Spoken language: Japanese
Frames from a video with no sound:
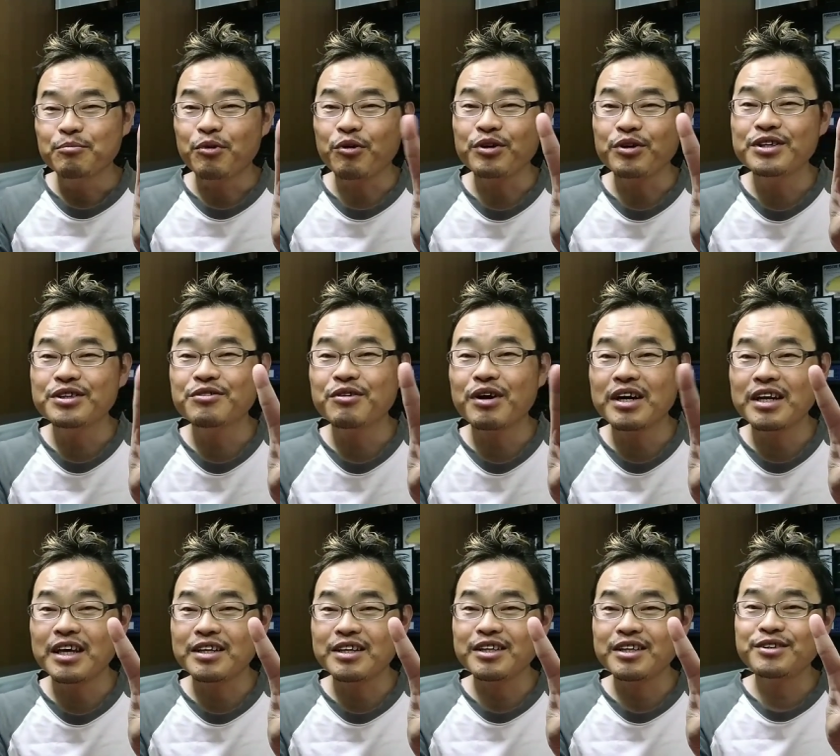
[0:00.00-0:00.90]
ポイントが
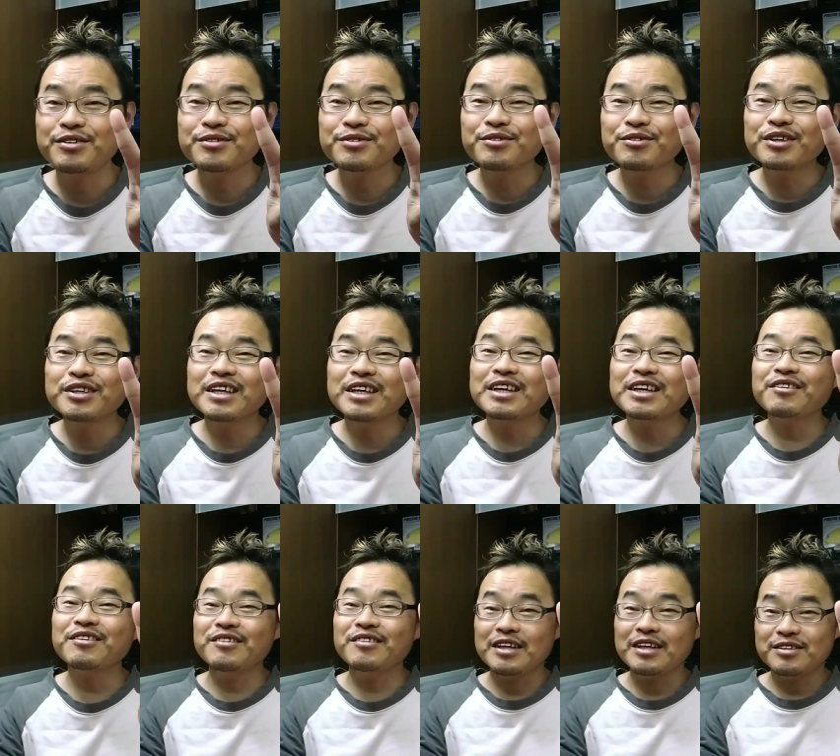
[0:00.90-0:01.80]
ね、二重取りで
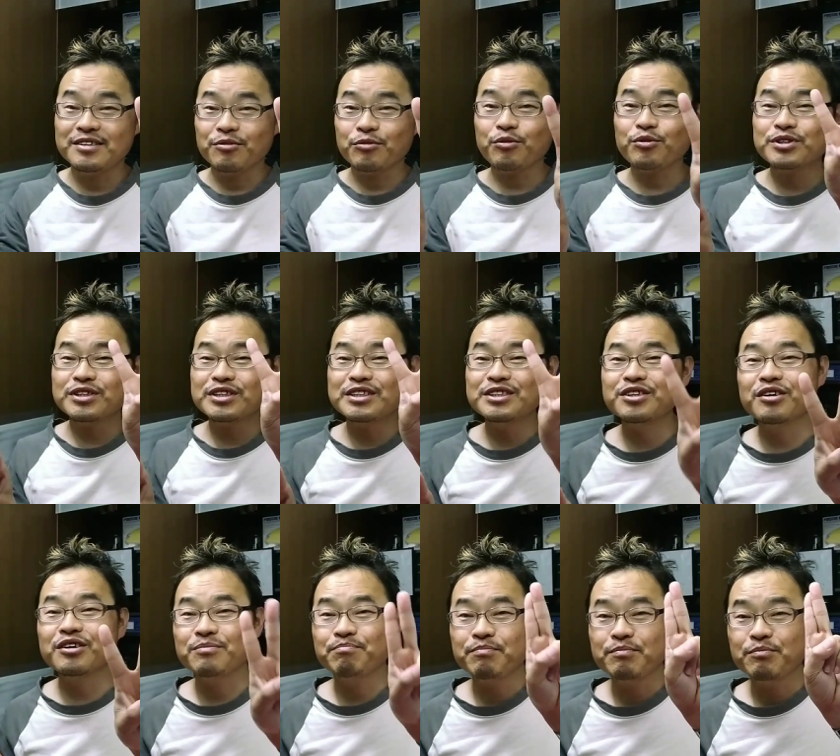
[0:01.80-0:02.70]
きるんですよ。こっち
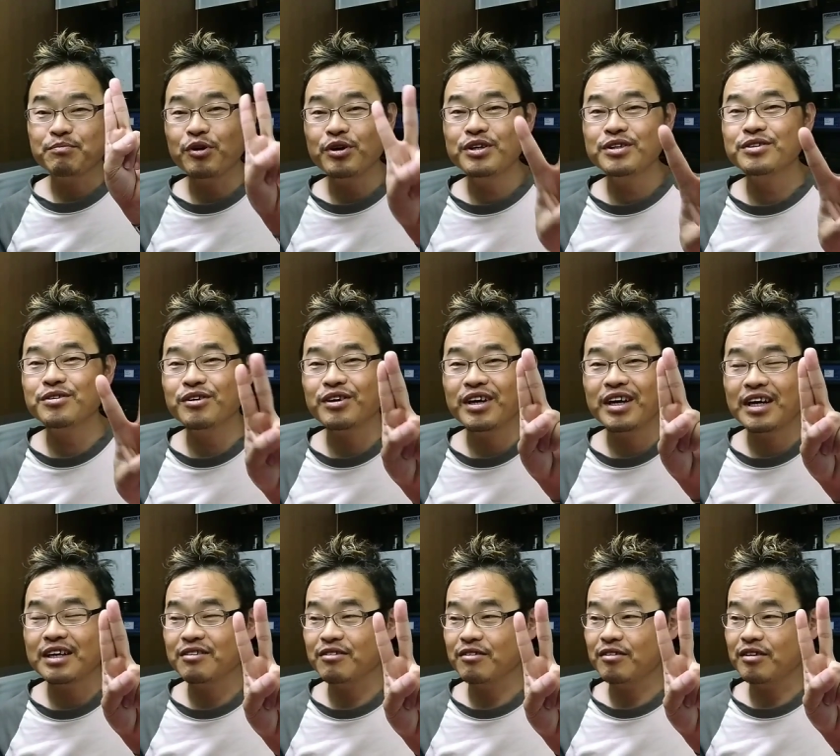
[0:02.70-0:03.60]
のポイント、
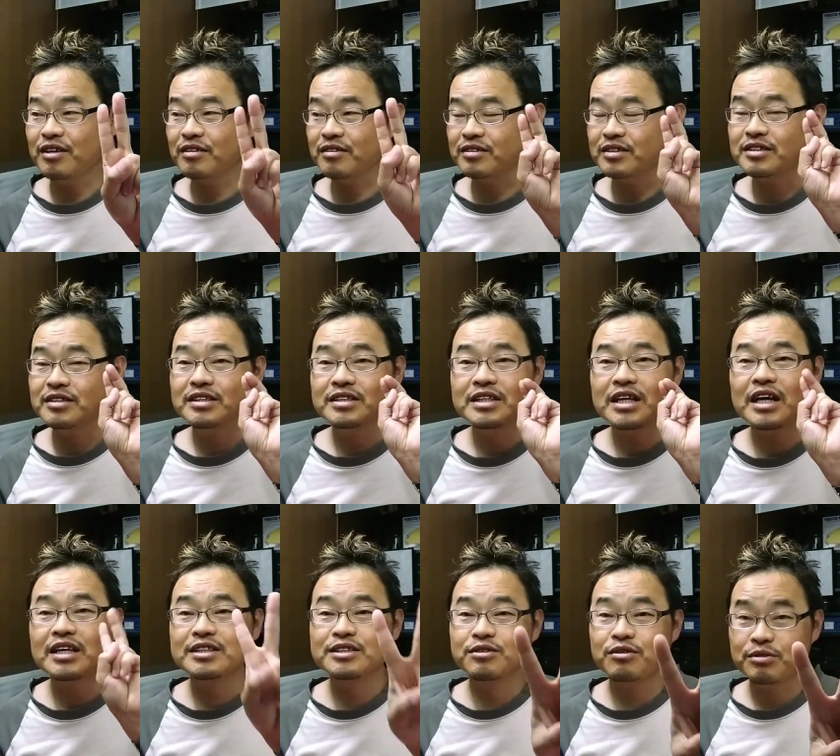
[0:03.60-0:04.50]
あの、うん、
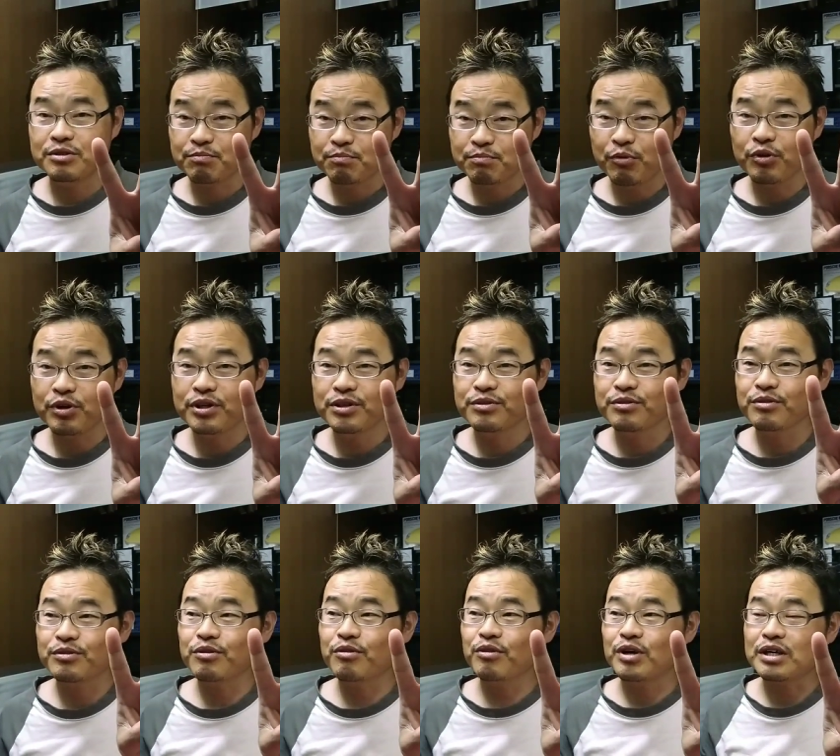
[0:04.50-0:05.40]
チャージの
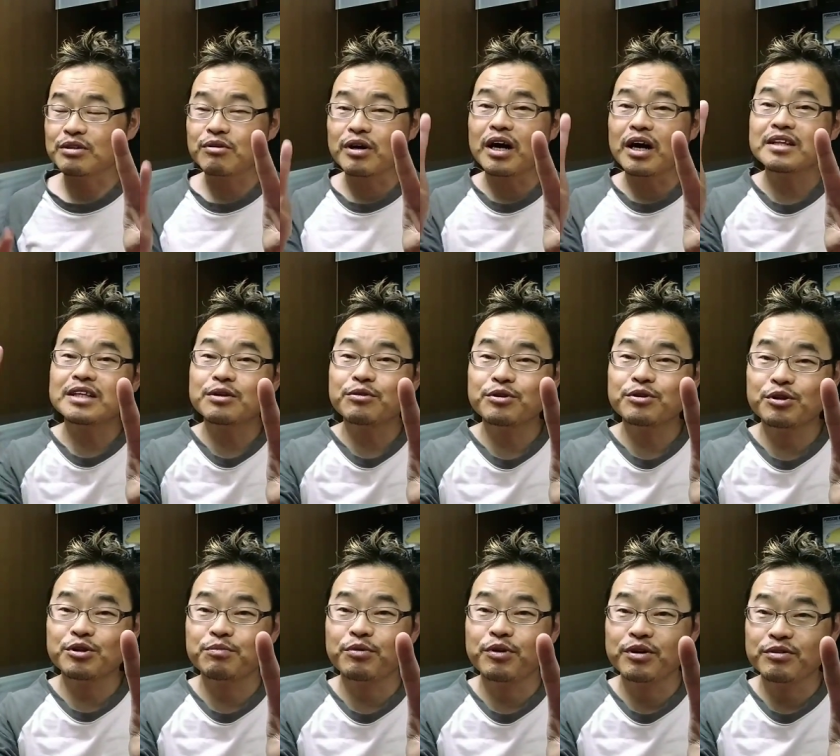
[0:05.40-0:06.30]
ポイントと、あと買った時
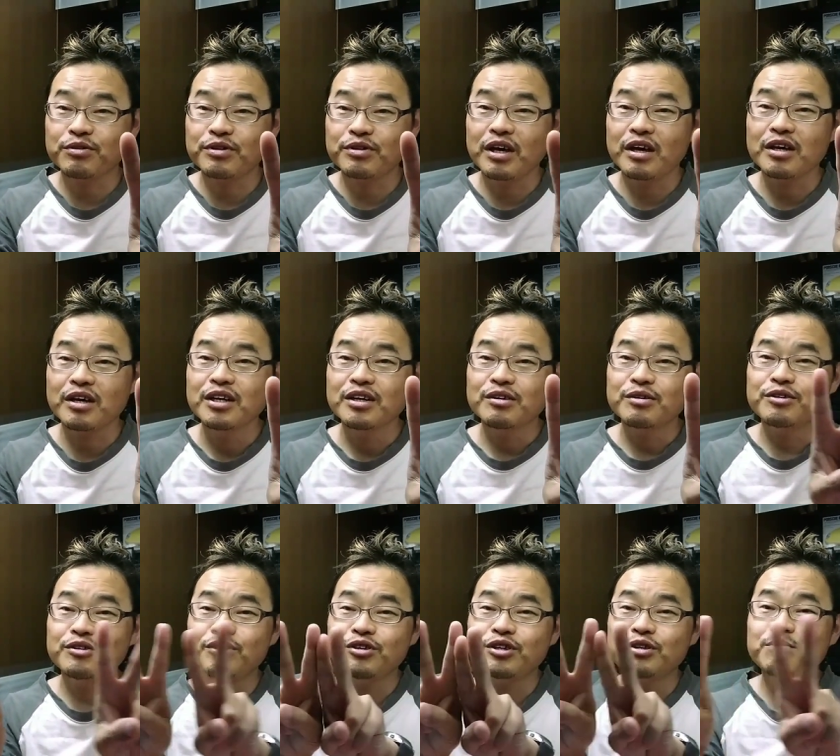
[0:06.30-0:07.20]
のポイントで、
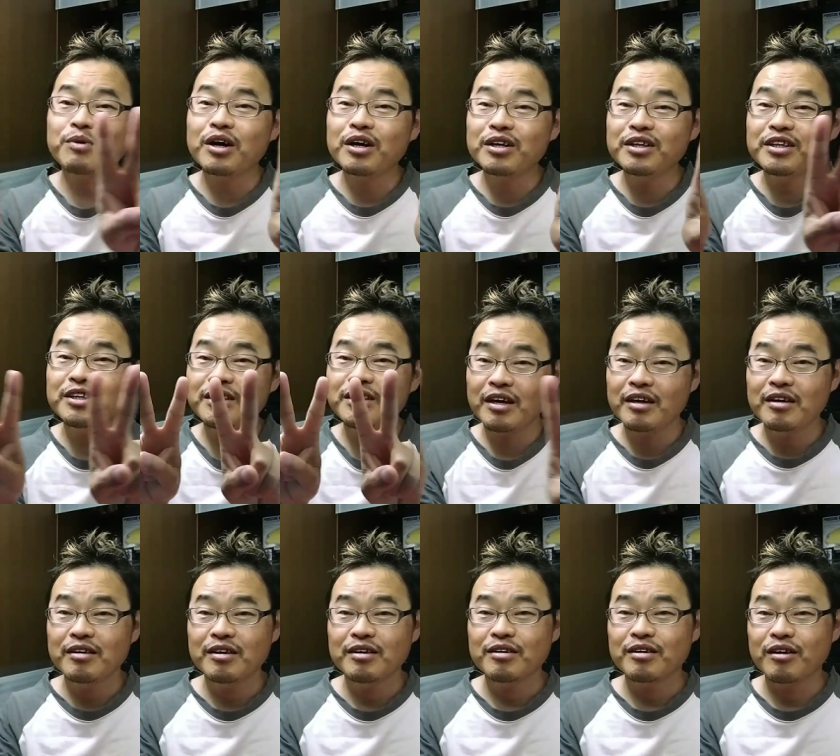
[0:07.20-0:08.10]
2倍にね、
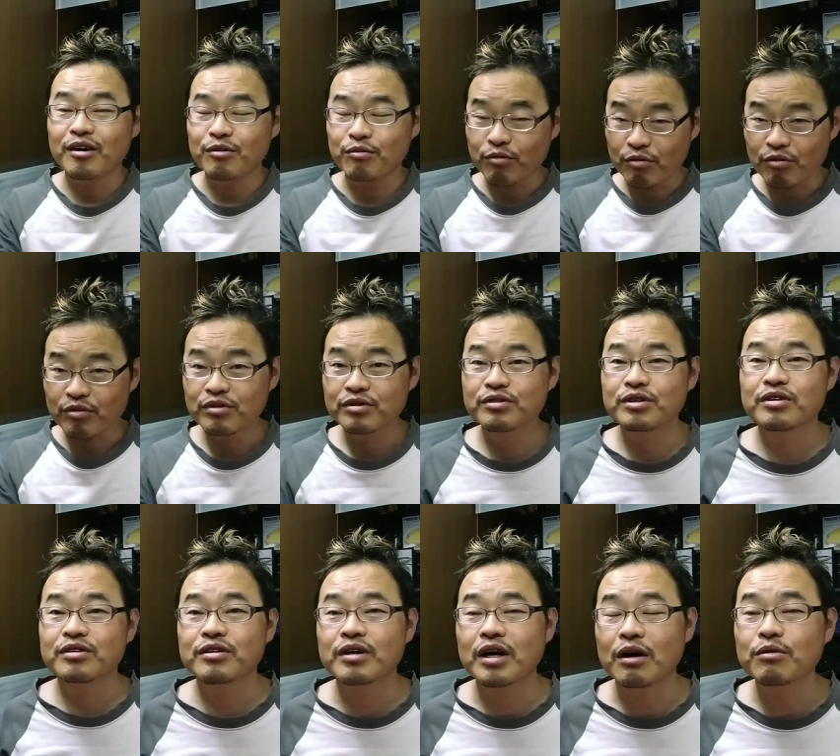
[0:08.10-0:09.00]
あの、
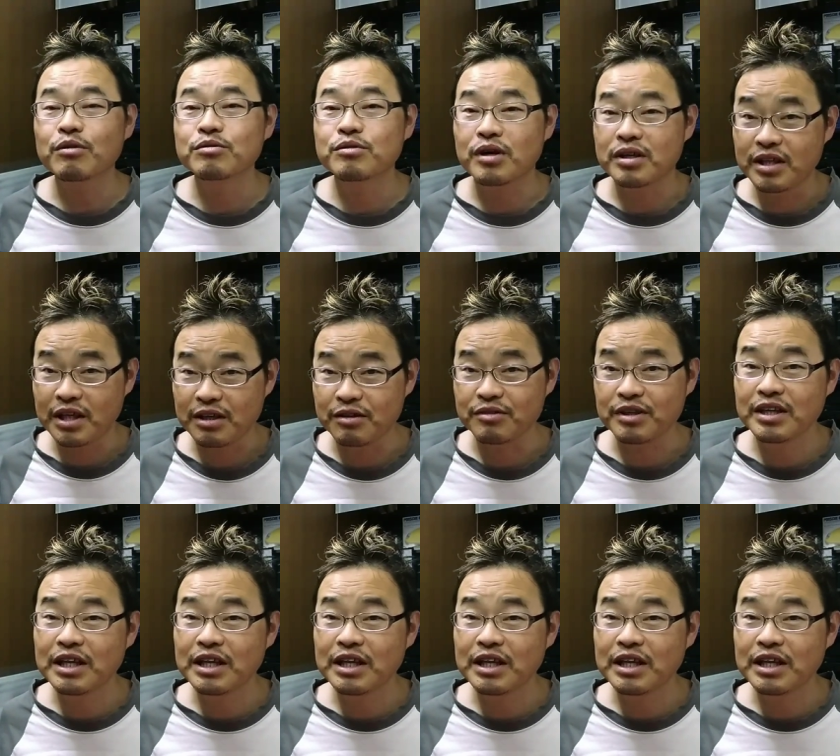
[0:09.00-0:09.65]
買うことができる。